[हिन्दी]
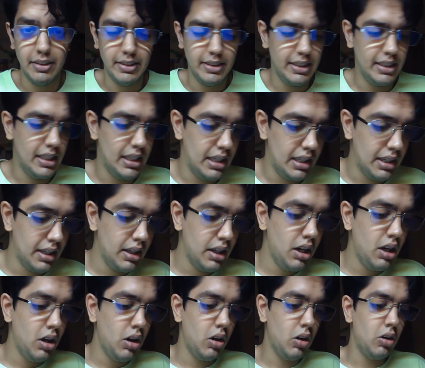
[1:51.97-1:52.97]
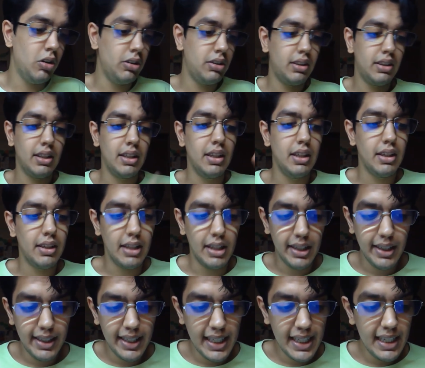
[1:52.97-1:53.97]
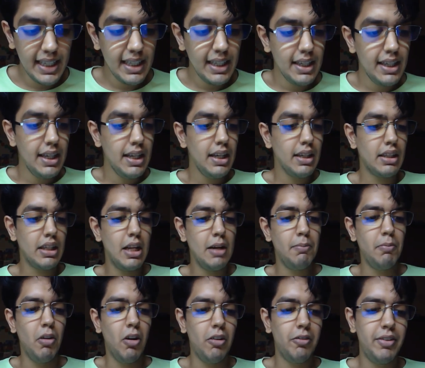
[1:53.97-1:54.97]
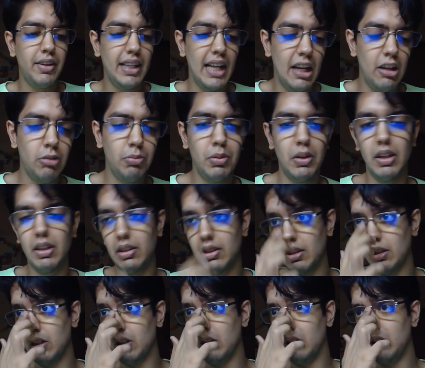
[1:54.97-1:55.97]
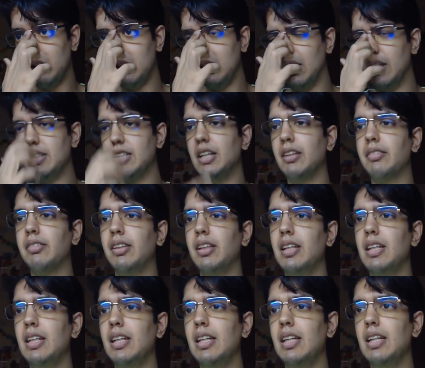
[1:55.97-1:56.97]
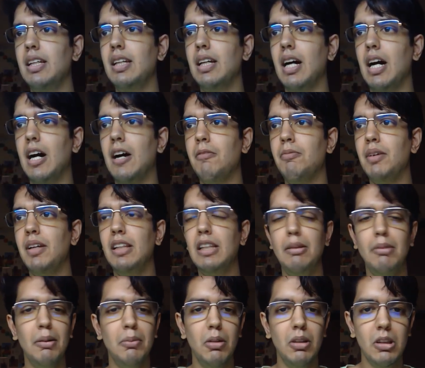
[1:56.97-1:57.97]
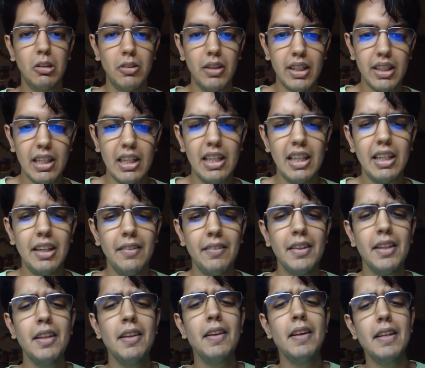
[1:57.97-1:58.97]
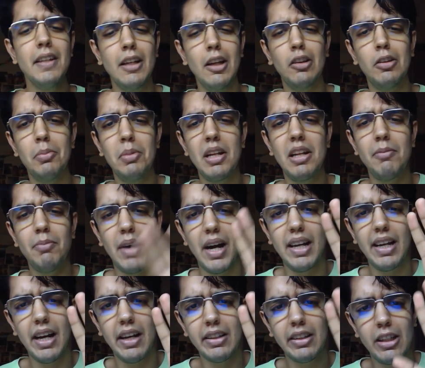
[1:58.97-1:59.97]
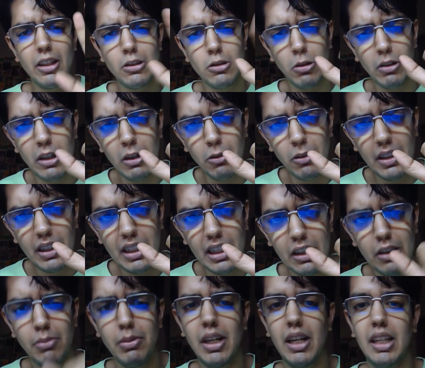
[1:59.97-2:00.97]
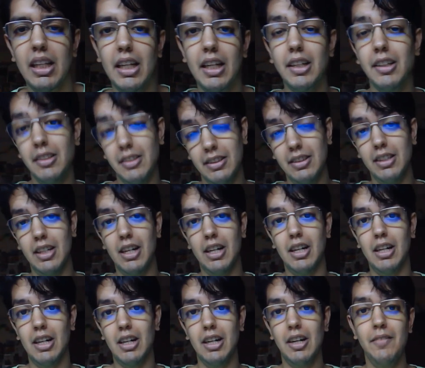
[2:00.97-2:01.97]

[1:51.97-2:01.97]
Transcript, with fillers: जी हाँ और थर्ड है टिप ऑफ एन आइसबर्ग जैसे आप हिंदी में बोलते हो ना कि ये तो मेरी बाएं हाथ की छोटी उंगली का कमाल है हाँ